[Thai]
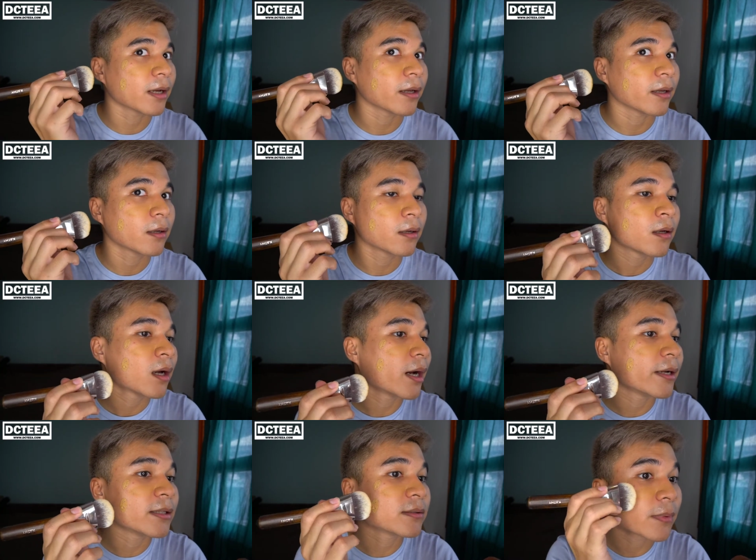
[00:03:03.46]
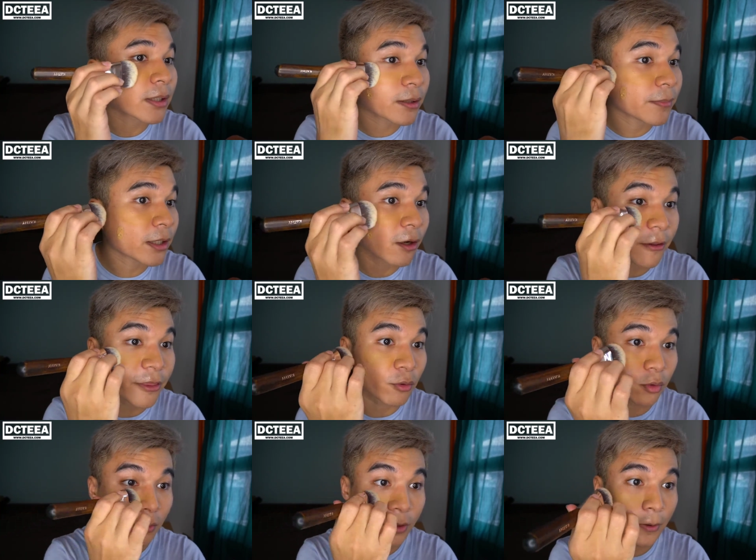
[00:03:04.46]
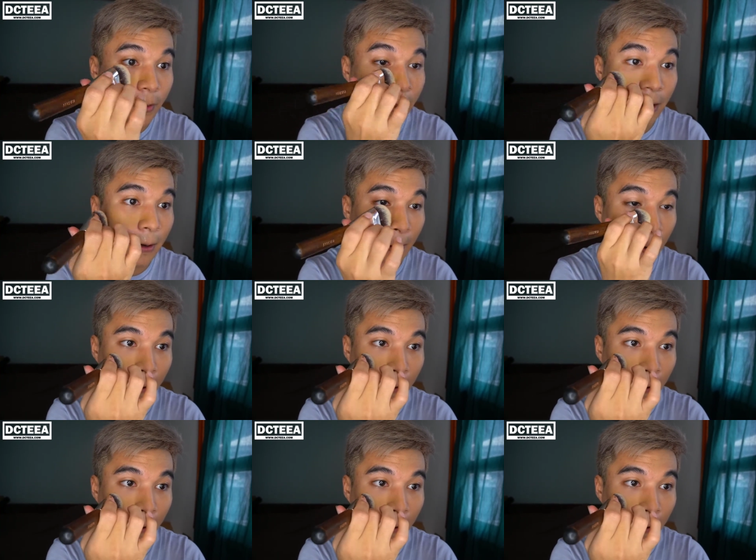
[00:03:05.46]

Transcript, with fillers: ได้อันนี้เมื่อกี้มีรอยสิวตรงนี้ด้วยนะ